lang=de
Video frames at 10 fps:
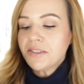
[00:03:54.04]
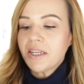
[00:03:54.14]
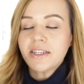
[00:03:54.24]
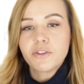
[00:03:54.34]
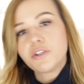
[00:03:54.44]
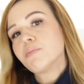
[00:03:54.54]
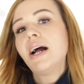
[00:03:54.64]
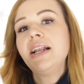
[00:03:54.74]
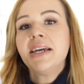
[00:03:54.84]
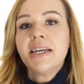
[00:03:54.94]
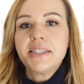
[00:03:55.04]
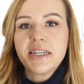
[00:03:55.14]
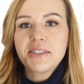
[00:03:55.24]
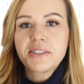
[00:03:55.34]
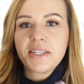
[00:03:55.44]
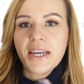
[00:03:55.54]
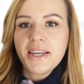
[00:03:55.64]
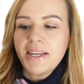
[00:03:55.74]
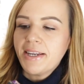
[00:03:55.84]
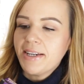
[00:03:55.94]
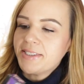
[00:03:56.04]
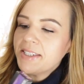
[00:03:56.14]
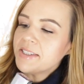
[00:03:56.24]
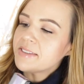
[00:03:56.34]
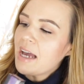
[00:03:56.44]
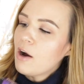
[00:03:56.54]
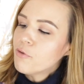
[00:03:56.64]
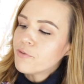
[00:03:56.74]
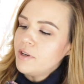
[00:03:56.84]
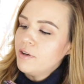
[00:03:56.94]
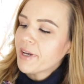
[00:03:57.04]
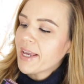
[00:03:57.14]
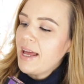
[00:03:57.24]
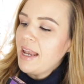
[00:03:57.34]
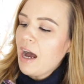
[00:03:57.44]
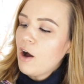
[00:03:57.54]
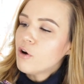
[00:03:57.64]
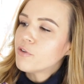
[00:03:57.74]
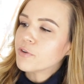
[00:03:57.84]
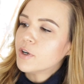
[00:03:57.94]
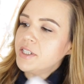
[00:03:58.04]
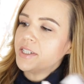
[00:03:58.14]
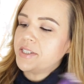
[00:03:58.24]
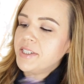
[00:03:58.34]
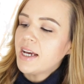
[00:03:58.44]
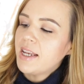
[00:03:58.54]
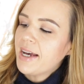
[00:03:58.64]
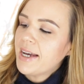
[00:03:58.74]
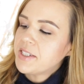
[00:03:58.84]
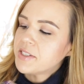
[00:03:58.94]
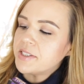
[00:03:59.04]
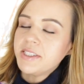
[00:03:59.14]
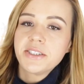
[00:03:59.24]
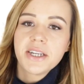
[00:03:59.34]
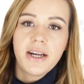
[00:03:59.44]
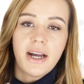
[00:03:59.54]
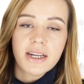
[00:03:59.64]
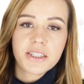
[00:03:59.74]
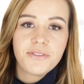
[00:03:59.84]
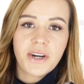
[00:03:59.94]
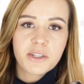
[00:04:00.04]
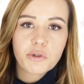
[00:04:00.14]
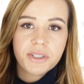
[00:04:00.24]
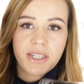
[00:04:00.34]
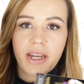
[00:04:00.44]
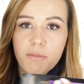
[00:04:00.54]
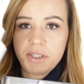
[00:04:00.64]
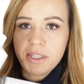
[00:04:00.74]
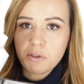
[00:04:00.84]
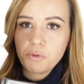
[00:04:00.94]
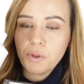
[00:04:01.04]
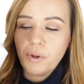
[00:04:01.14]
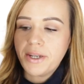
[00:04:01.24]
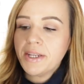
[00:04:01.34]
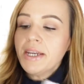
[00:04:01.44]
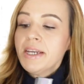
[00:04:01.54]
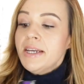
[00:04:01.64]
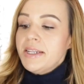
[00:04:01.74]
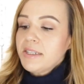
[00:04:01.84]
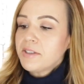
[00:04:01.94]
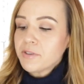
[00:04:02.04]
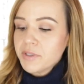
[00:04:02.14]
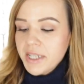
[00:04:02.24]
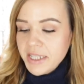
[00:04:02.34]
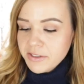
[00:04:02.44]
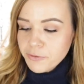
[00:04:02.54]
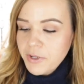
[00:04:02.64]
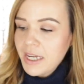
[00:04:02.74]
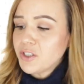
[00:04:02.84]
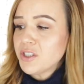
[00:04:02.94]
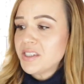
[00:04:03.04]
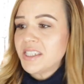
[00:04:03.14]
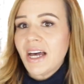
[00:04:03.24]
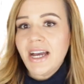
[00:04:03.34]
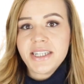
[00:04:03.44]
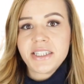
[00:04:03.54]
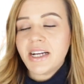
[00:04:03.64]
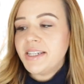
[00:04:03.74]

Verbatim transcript: zeige ich euch mal. Das ist der hier. Das ist auch von L'Oreal, auch von Dialight, dieser Aktivator, der damit dazugehört. Das ist so eine Riesenflasche, die reicht